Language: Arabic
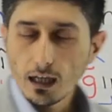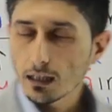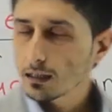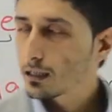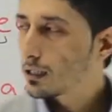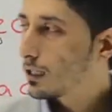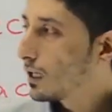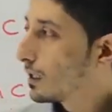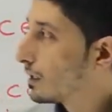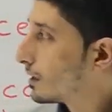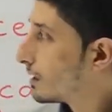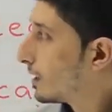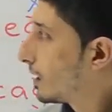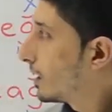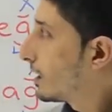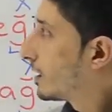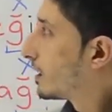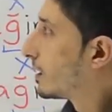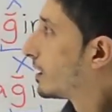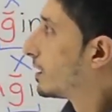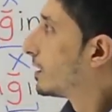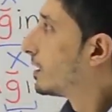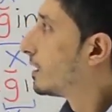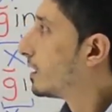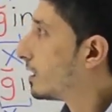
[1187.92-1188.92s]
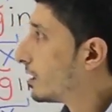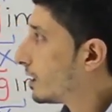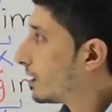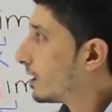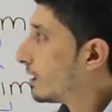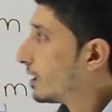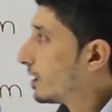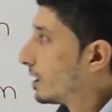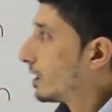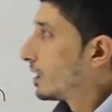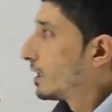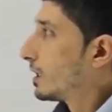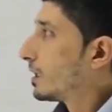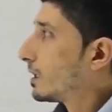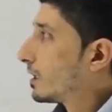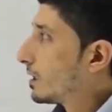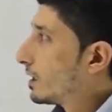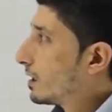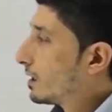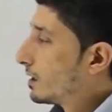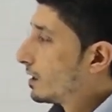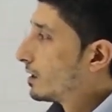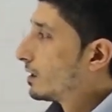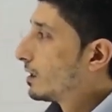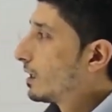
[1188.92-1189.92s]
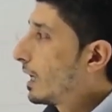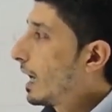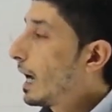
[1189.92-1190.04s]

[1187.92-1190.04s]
ايضا عندنا آه،